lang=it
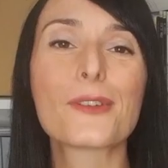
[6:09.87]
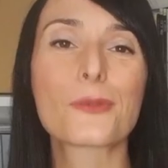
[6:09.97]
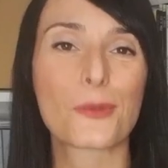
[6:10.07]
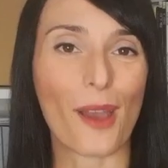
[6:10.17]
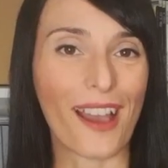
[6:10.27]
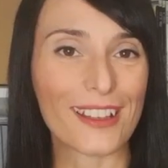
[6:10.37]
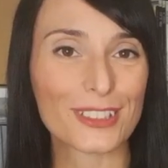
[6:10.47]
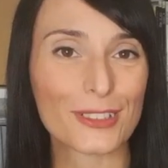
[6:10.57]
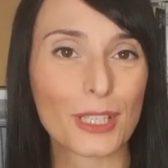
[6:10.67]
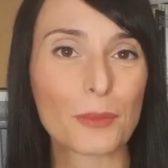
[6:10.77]
un quadro
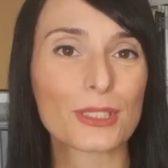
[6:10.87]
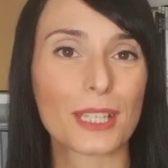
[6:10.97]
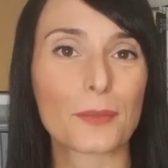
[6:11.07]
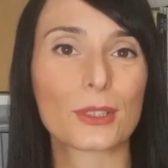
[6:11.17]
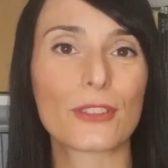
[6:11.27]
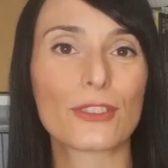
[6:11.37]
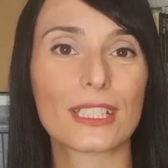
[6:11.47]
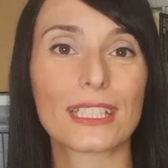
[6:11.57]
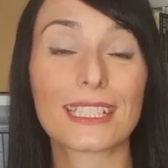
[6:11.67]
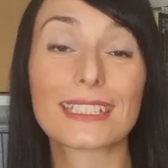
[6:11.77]
che potremmo
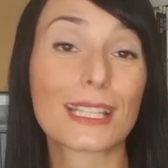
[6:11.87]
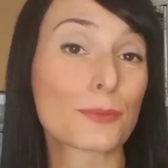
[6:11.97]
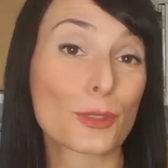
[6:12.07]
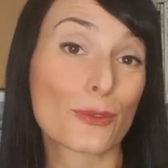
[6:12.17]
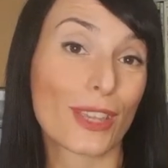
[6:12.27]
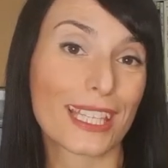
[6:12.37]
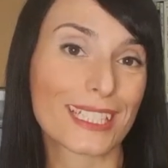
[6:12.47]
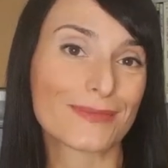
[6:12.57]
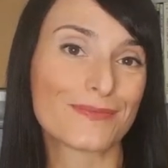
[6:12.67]
definire di atmosfera.